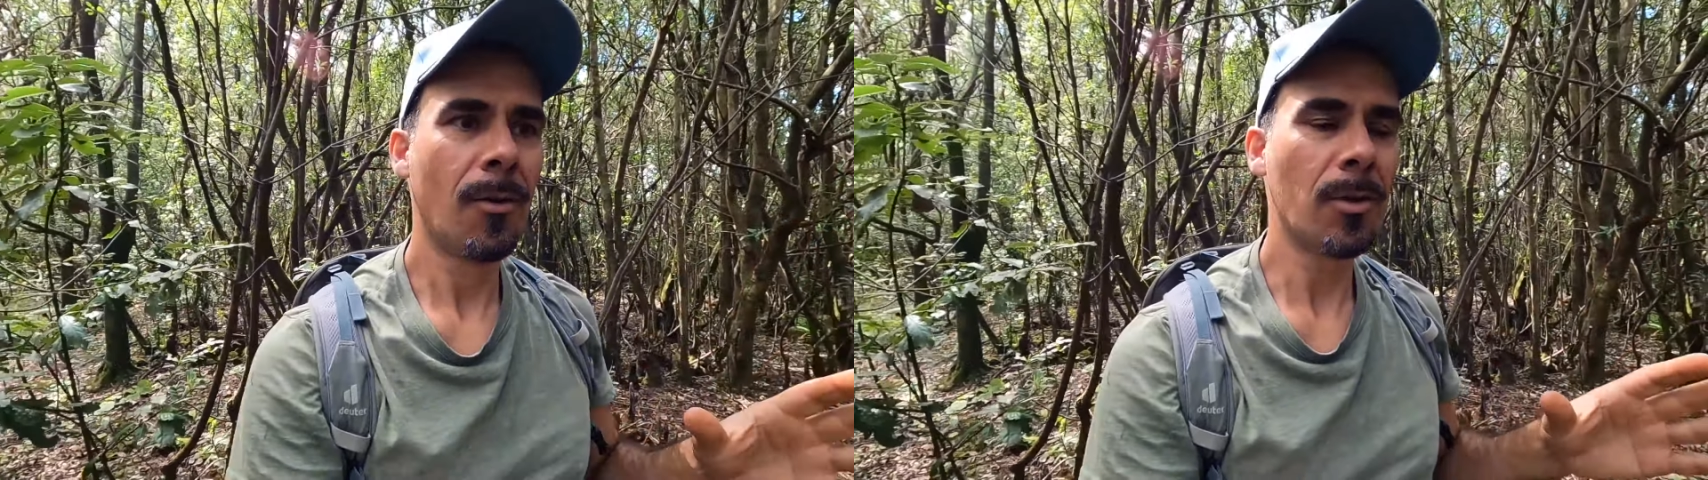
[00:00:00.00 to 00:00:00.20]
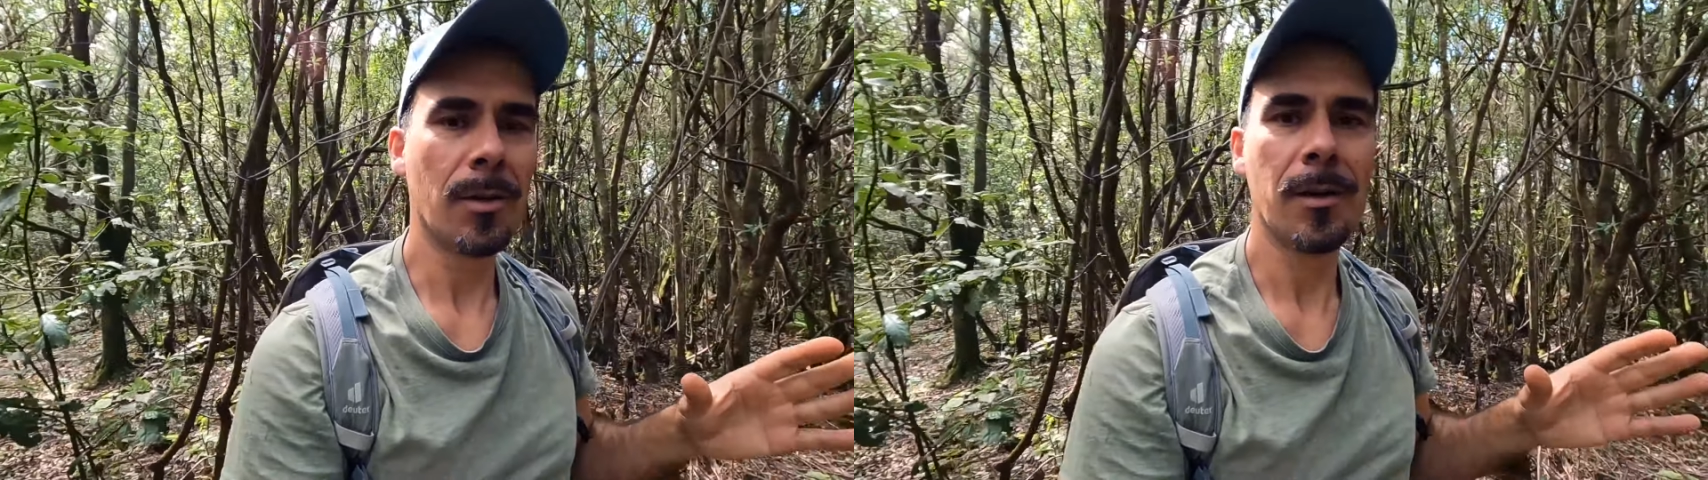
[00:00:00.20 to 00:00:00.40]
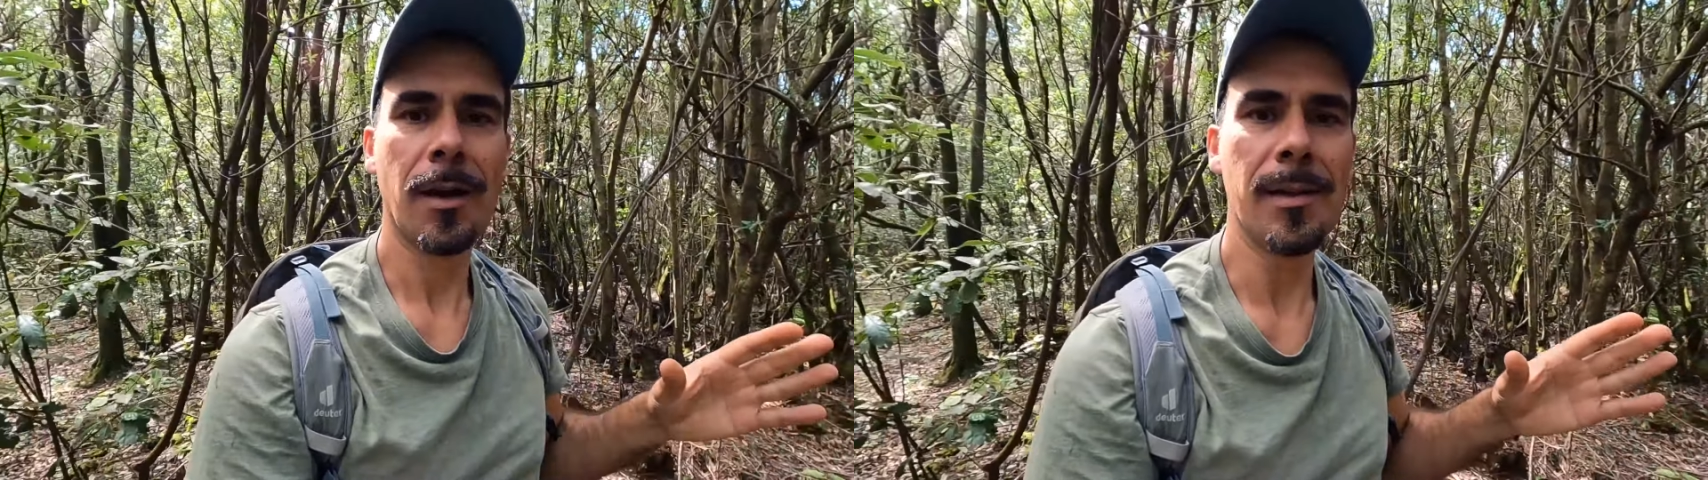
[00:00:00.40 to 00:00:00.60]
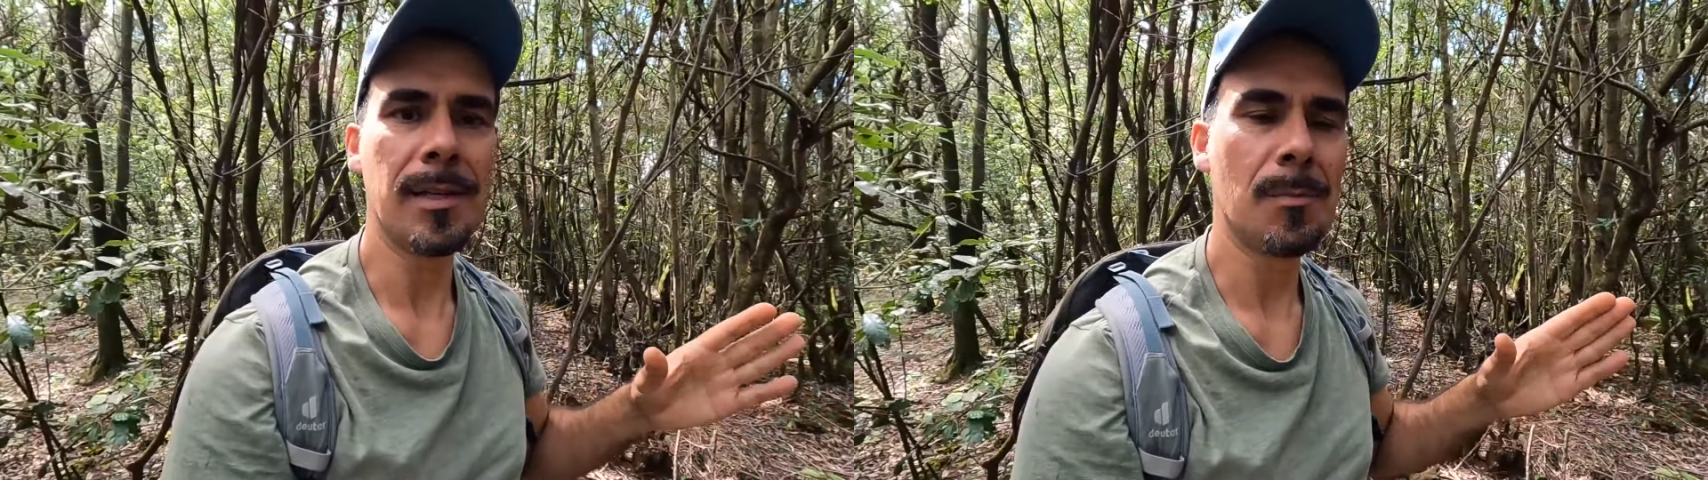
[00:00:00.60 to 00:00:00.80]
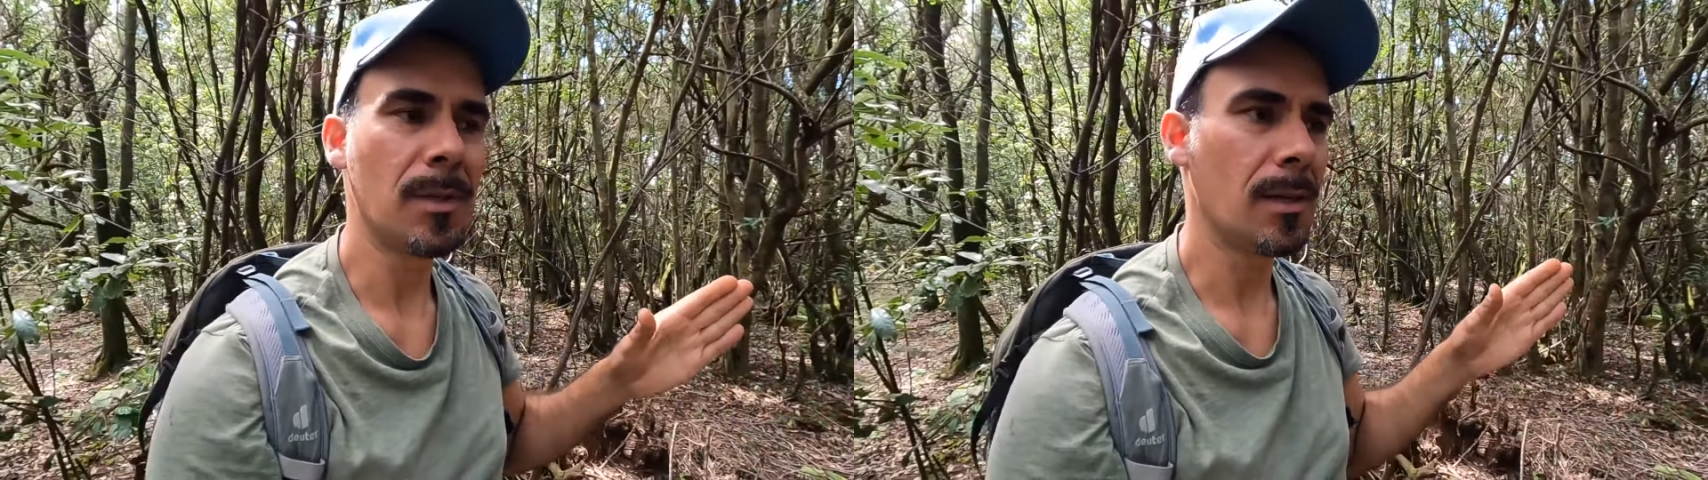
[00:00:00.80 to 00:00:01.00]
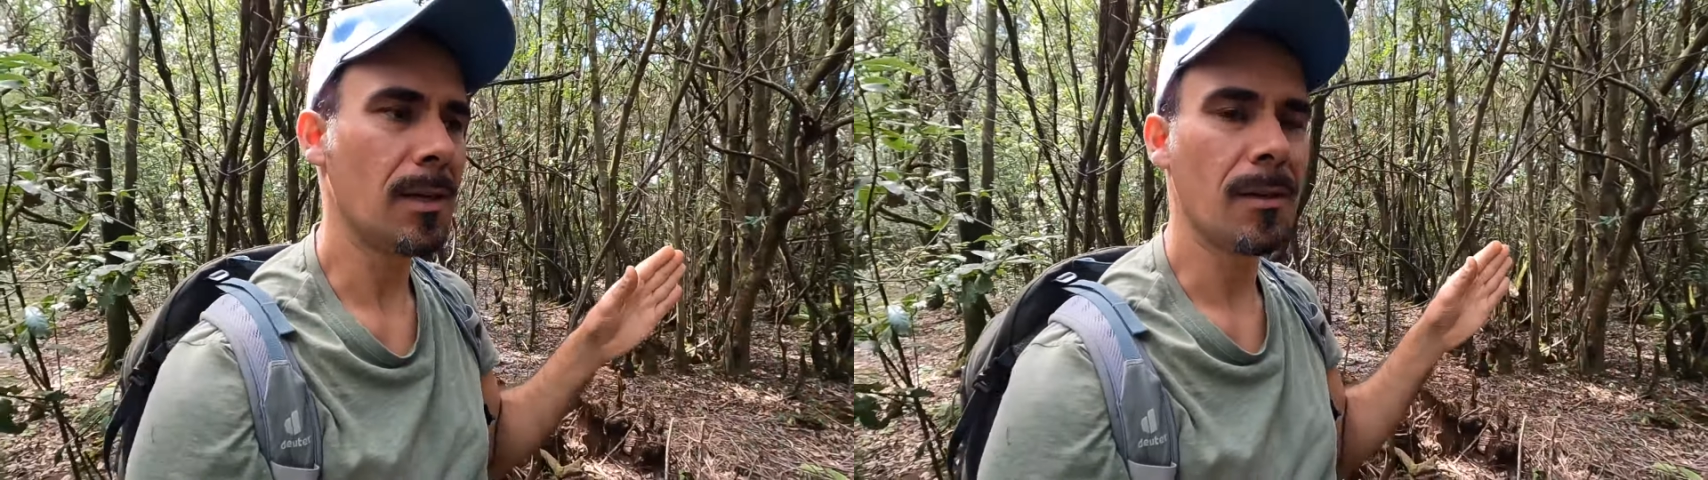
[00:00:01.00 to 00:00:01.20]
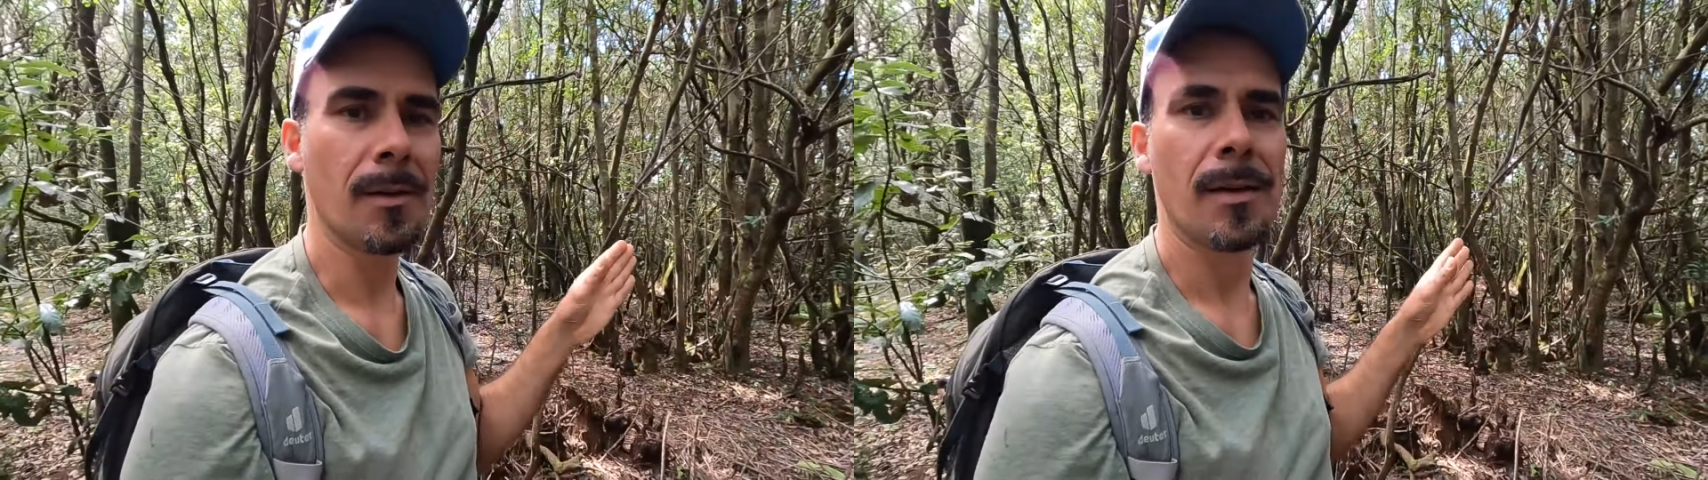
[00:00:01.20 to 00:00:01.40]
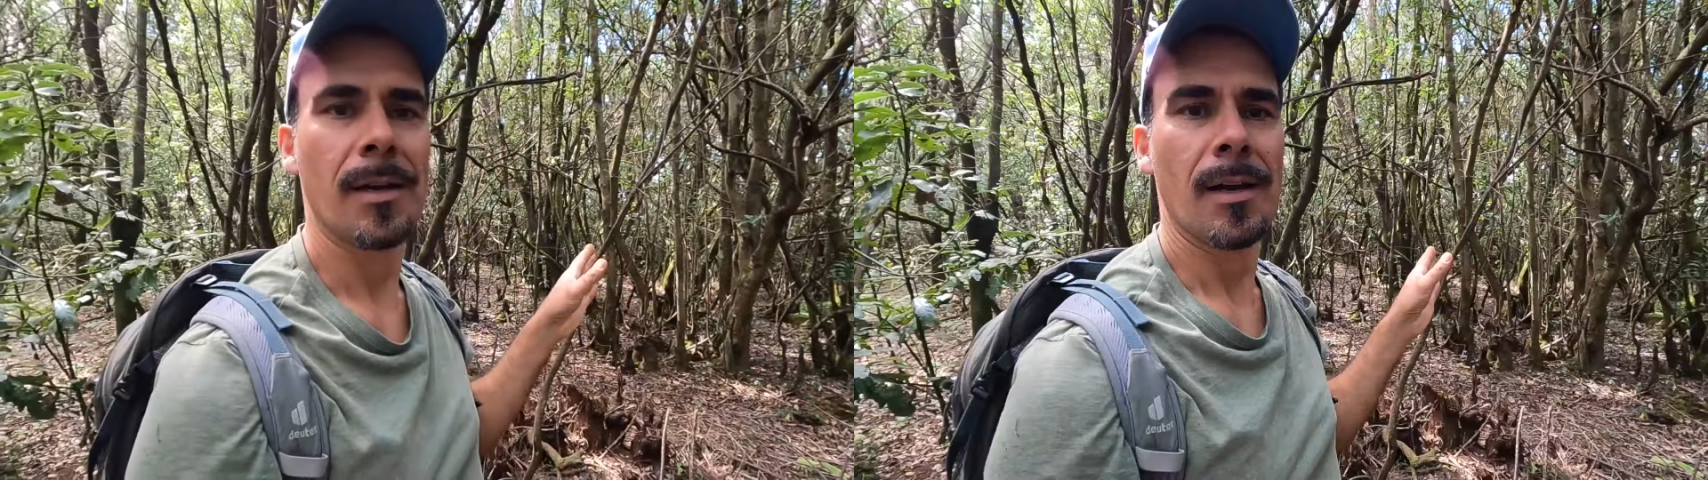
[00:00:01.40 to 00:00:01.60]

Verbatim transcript: oder halte ich mich eher